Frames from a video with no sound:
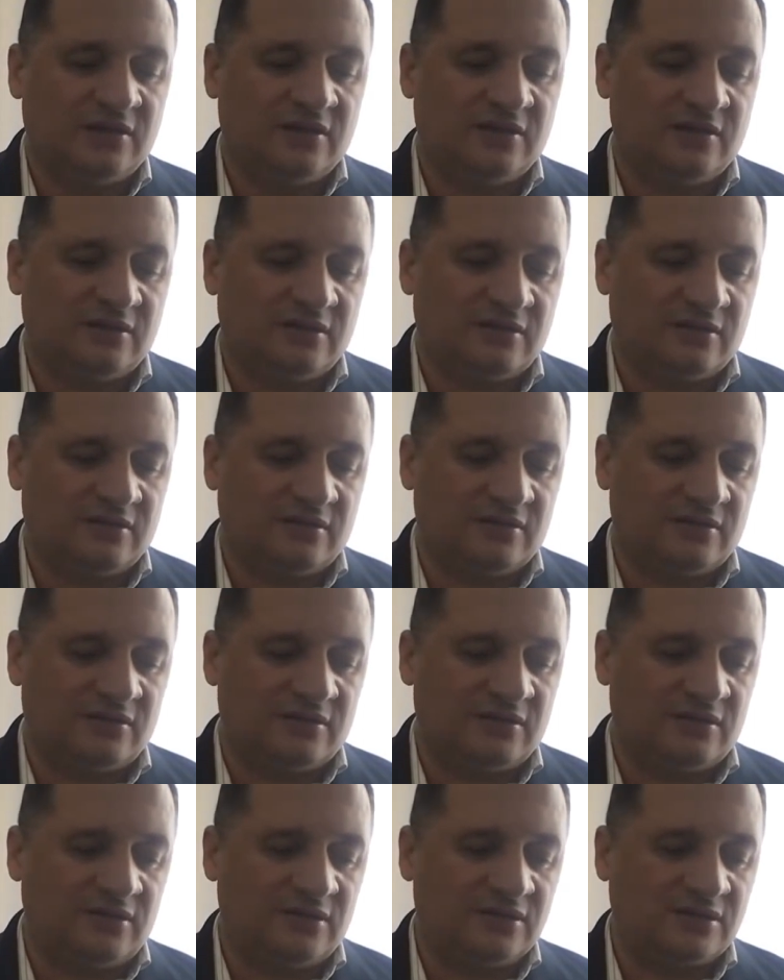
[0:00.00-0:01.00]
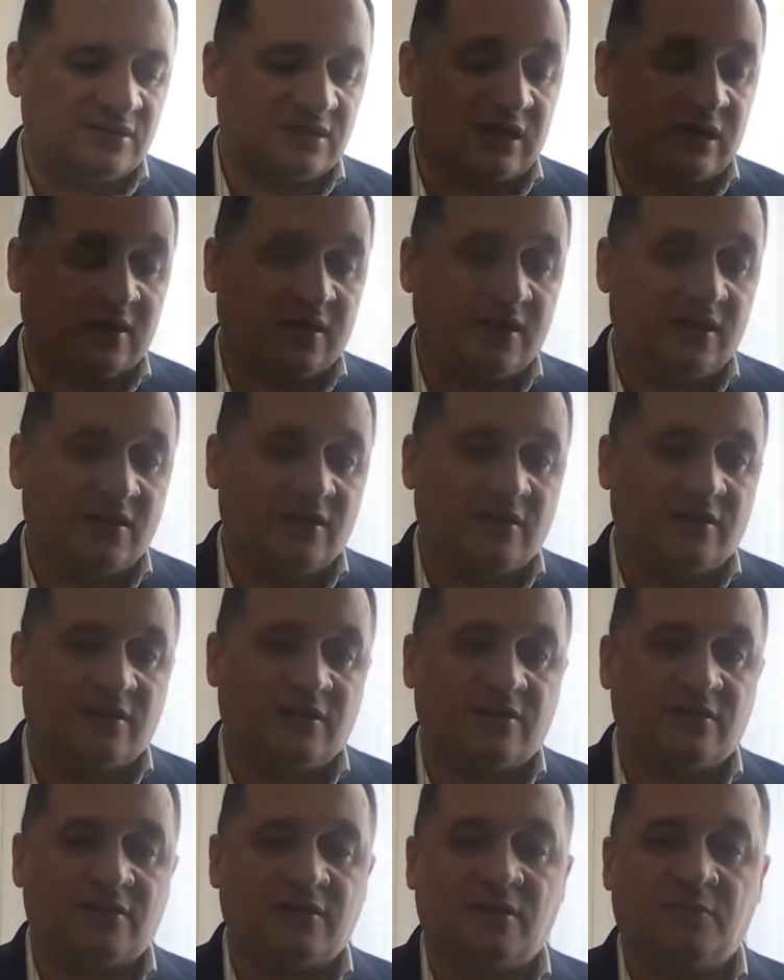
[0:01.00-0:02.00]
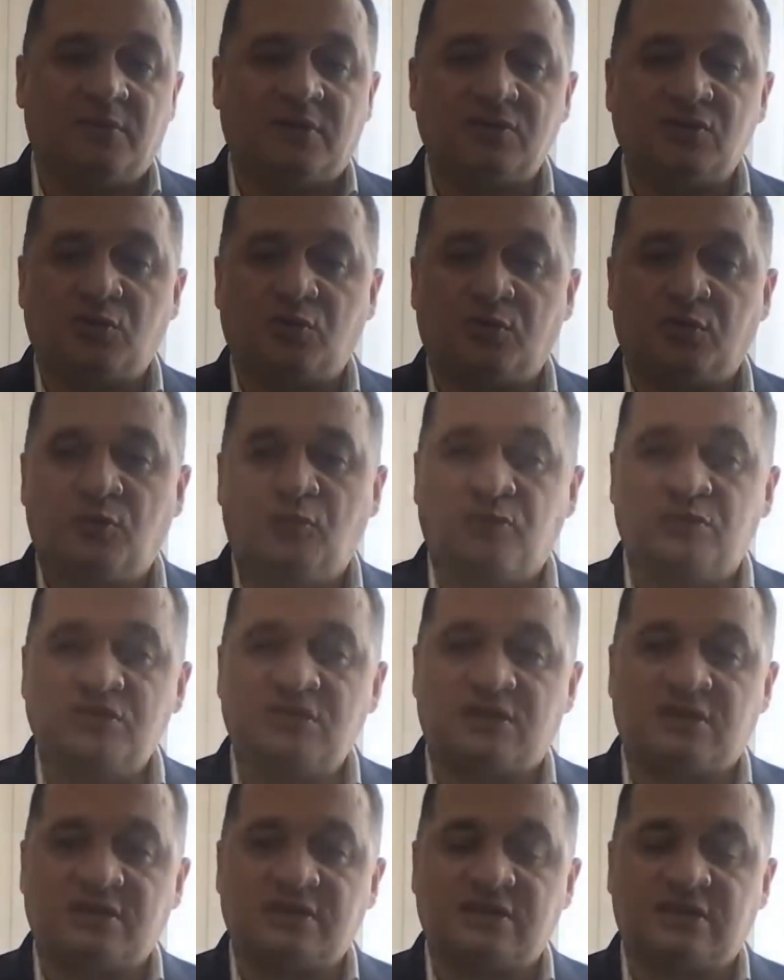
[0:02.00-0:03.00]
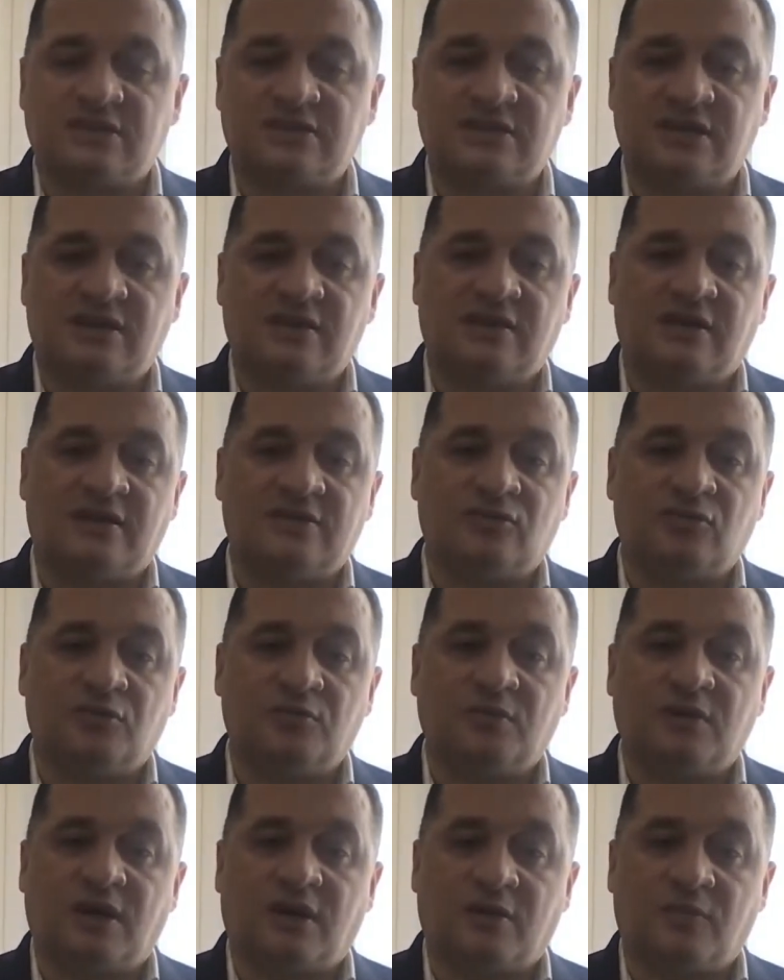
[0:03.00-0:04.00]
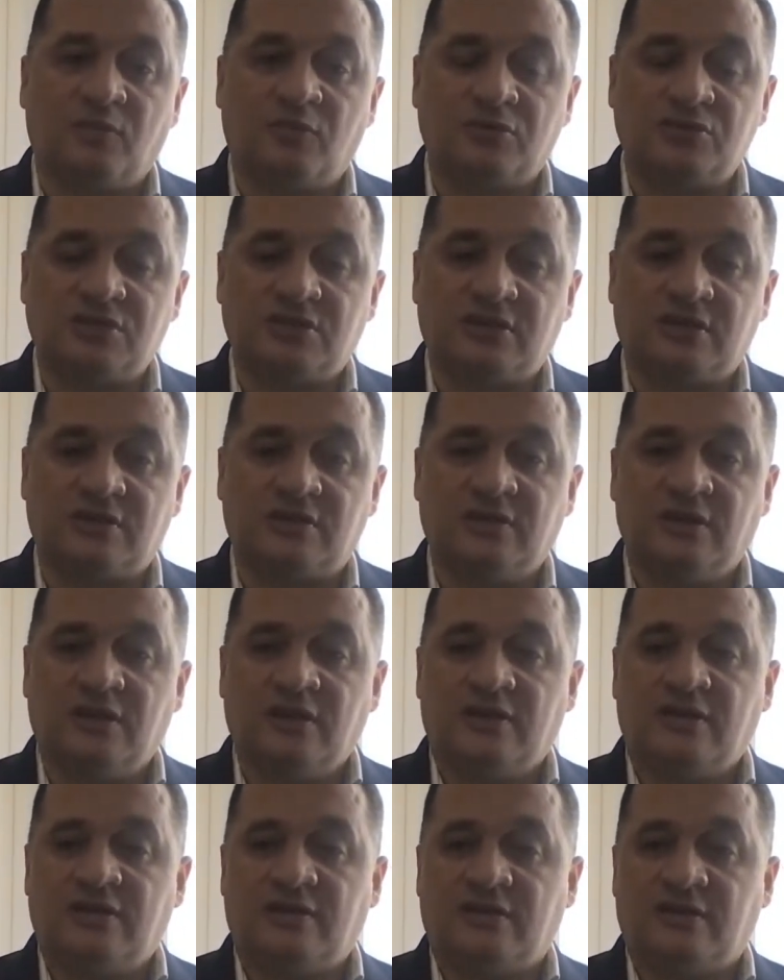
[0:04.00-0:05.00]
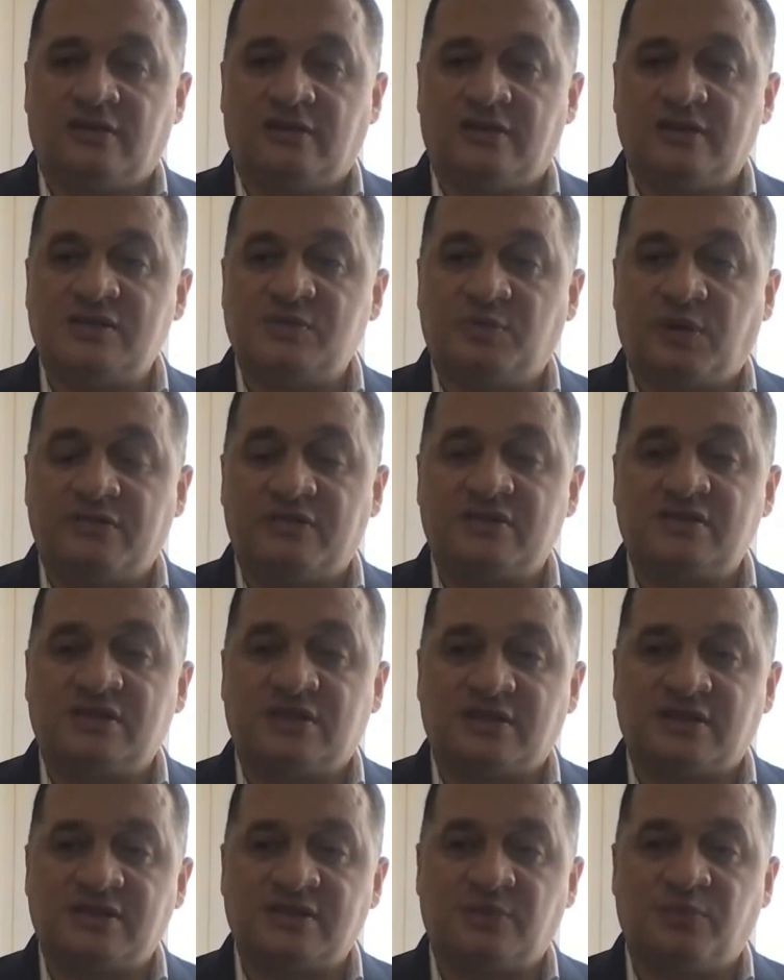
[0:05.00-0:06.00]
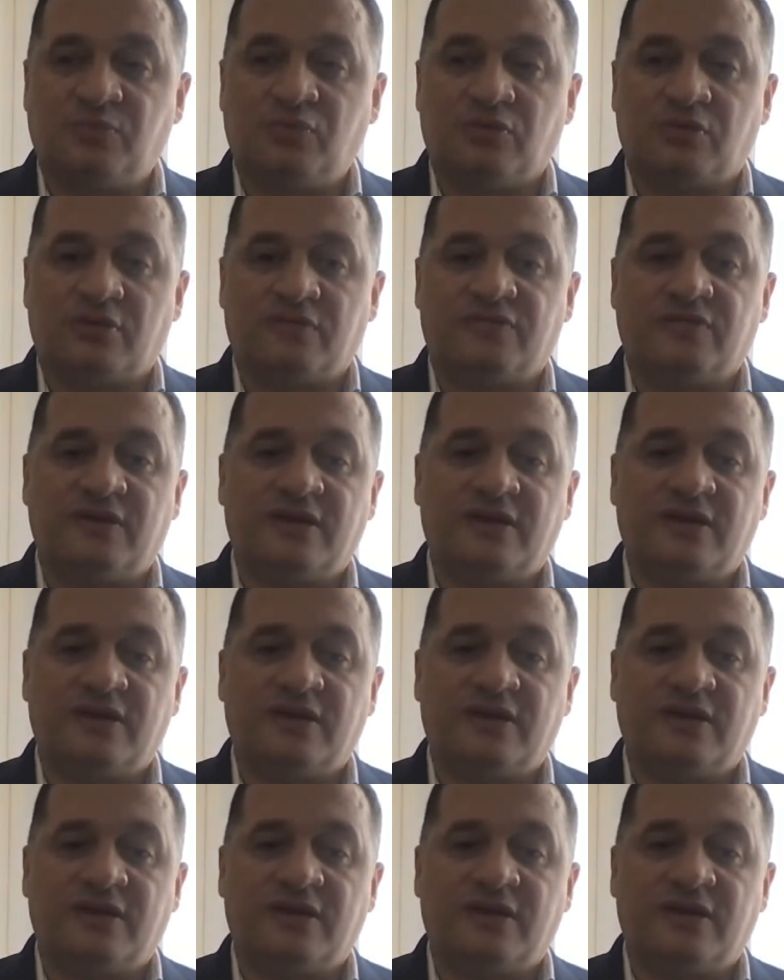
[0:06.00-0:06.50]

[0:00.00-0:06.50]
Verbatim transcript: э, из Карелии на морском курсе рассказала о том, как можно э, избавиться от запоров.